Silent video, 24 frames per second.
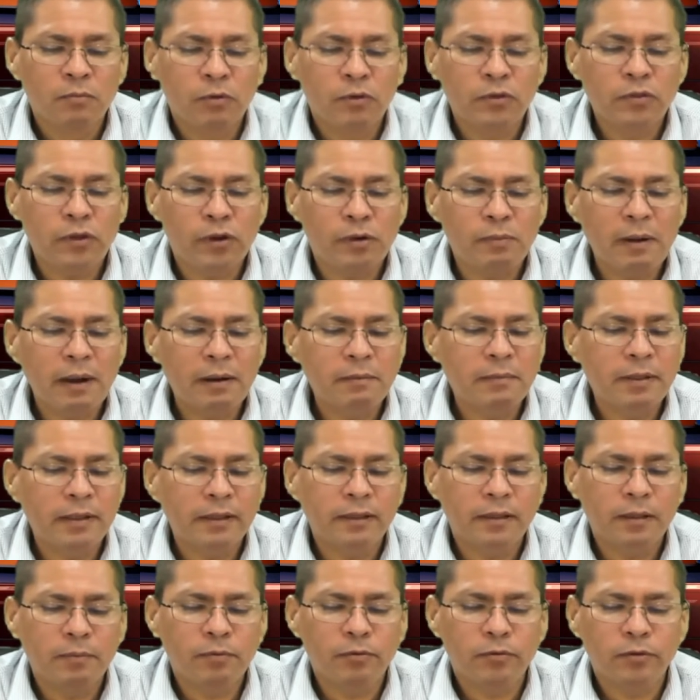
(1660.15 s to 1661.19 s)
Pues
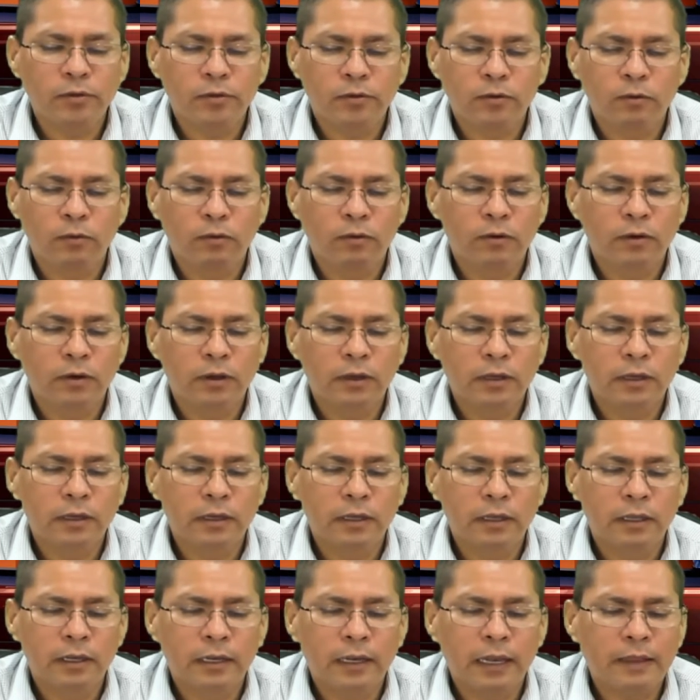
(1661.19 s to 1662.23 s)
normalmente pues,
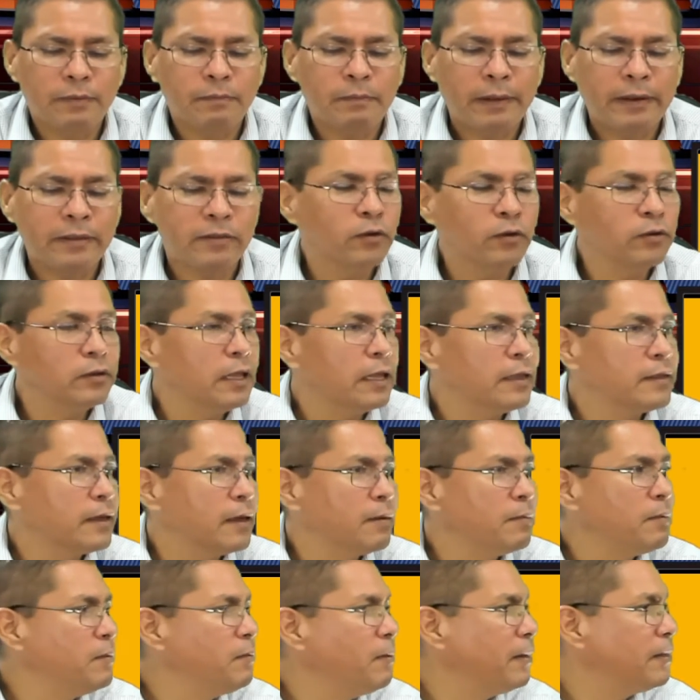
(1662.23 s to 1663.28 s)
las personas
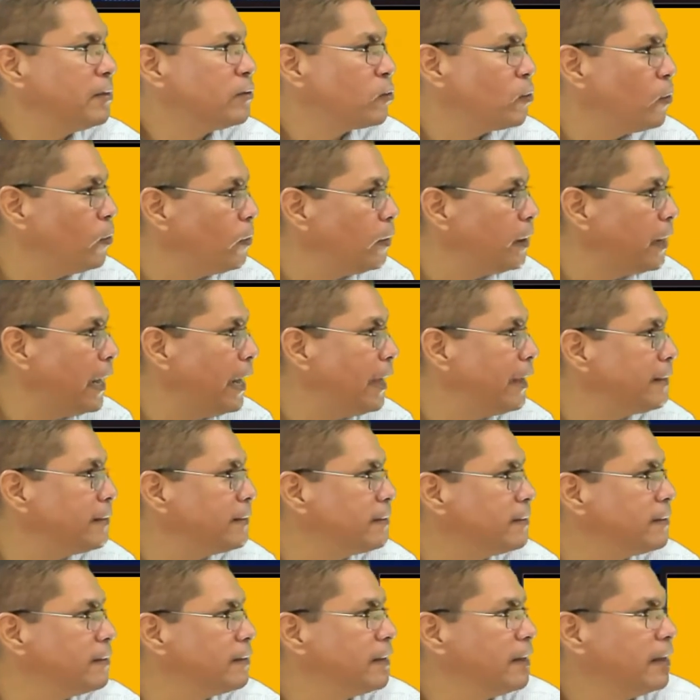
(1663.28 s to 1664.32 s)
que viven
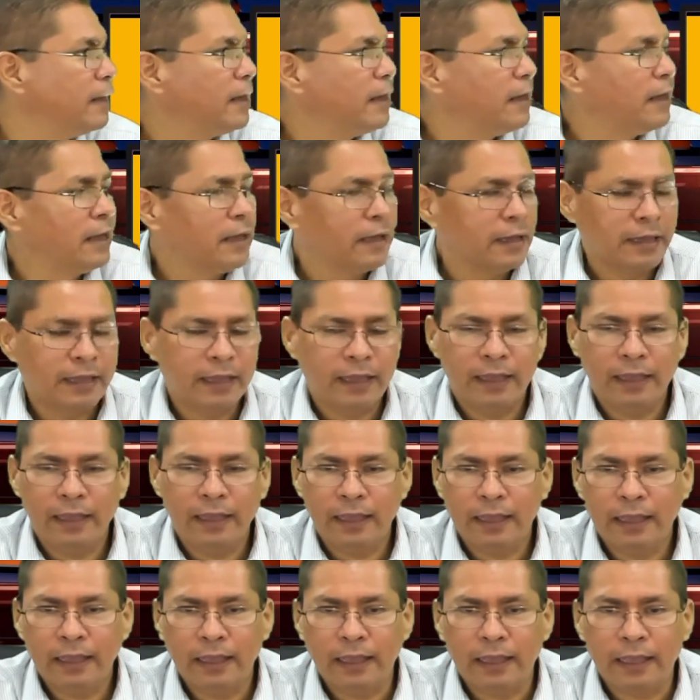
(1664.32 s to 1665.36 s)
solas,
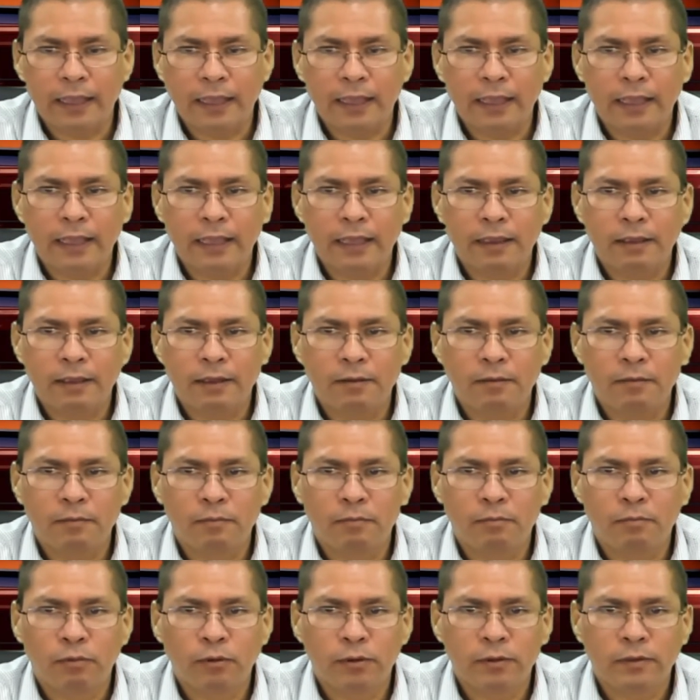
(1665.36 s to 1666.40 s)
que
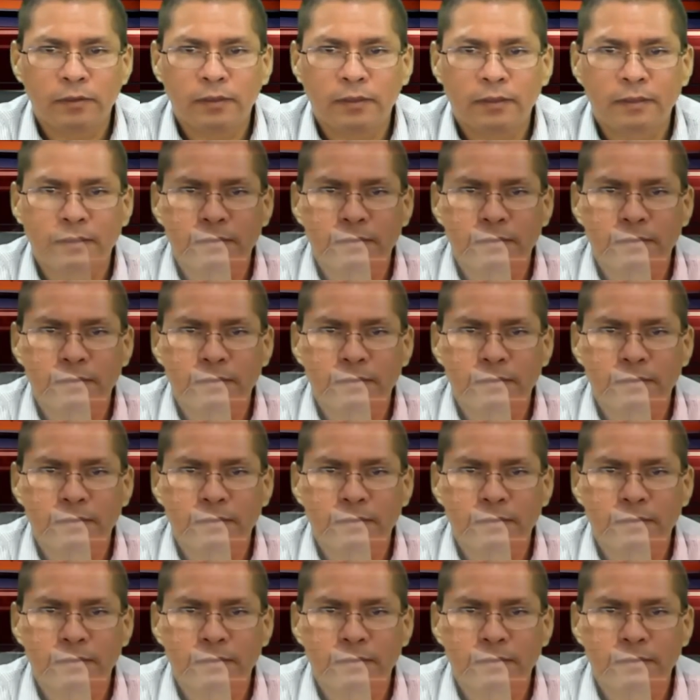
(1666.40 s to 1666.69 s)
pues